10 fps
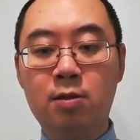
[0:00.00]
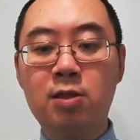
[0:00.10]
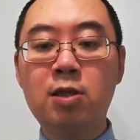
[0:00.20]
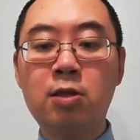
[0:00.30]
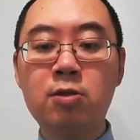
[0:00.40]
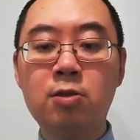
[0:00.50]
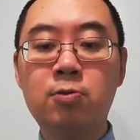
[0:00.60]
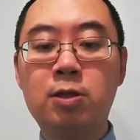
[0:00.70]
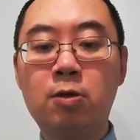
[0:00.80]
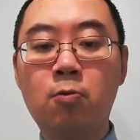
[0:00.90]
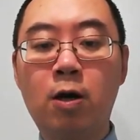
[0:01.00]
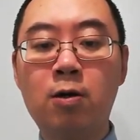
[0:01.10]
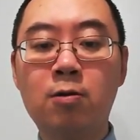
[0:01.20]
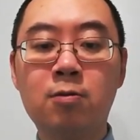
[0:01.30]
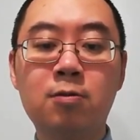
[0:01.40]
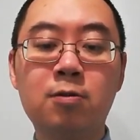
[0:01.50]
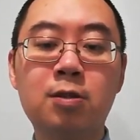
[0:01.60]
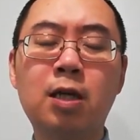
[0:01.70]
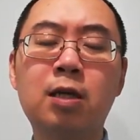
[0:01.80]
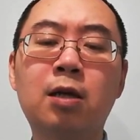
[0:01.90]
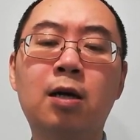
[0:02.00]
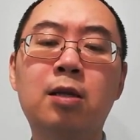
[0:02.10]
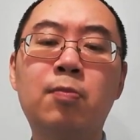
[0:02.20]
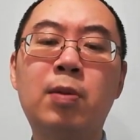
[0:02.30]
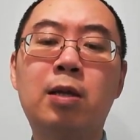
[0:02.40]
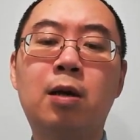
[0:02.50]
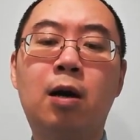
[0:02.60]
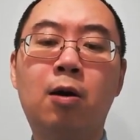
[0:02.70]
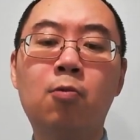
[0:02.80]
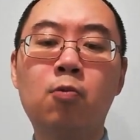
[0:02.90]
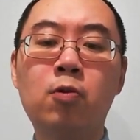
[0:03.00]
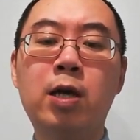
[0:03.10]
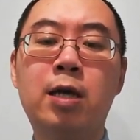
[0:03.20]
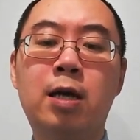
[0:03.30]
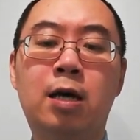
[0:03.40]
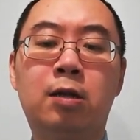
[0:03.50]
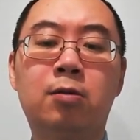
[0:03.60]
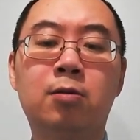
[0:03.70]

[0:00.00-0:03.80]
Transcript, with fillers: 神就是光，在它里面毫无黑暗。